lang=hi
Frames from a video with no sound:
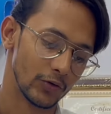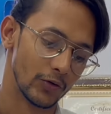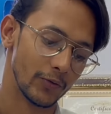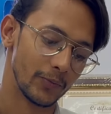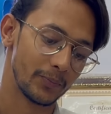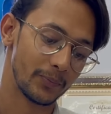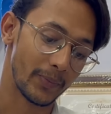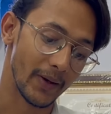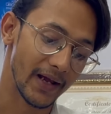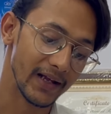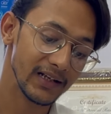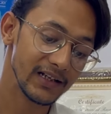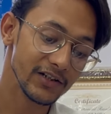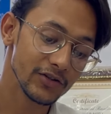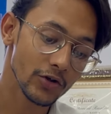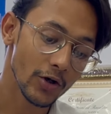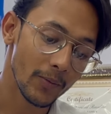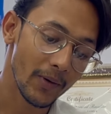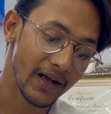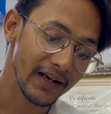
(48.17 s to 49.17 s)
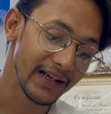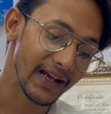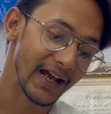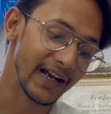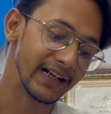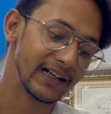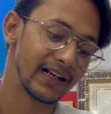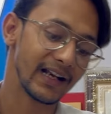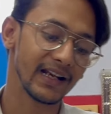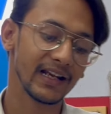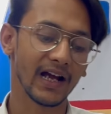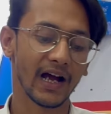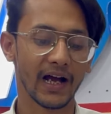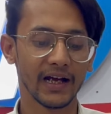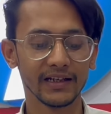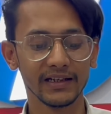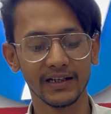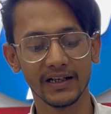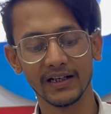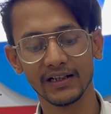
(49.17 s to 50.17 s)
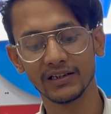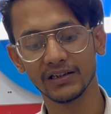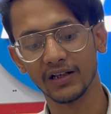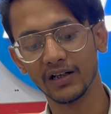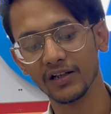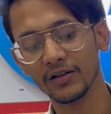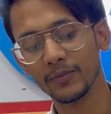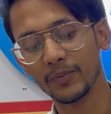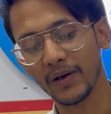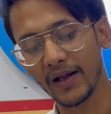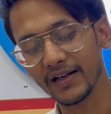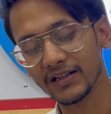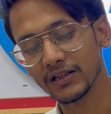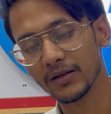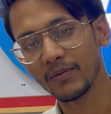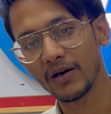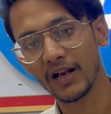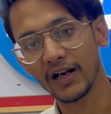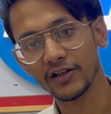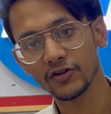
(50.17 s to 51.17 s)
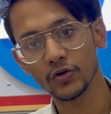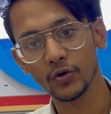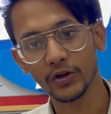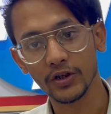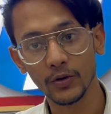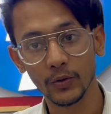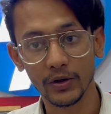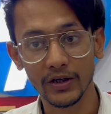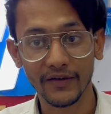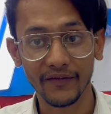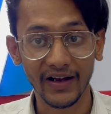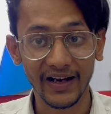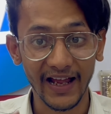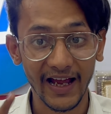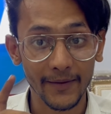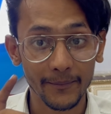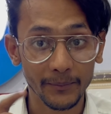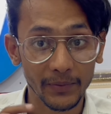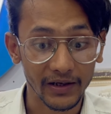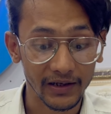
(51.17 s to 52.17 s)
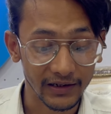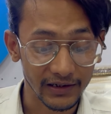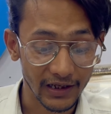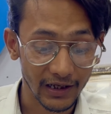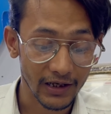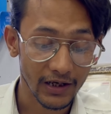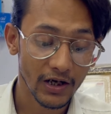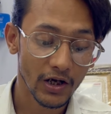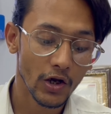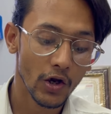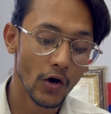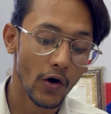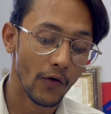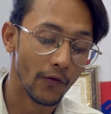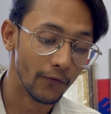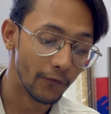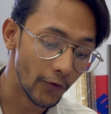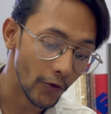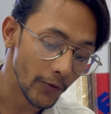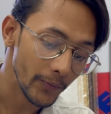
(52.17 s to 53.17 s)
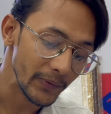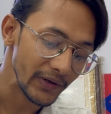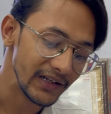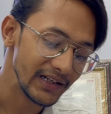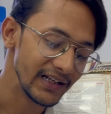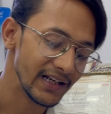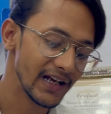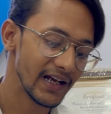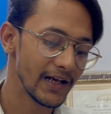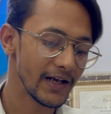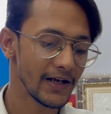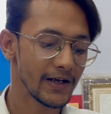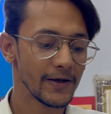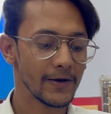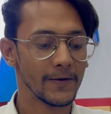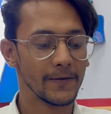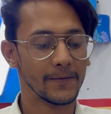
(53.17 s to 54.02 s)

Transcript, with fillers: तो पहली जो हमारी एंट्री आई है थर्ड प्राइज़ हमारा जो कि होने वाला है प्रिंटर वो मिली है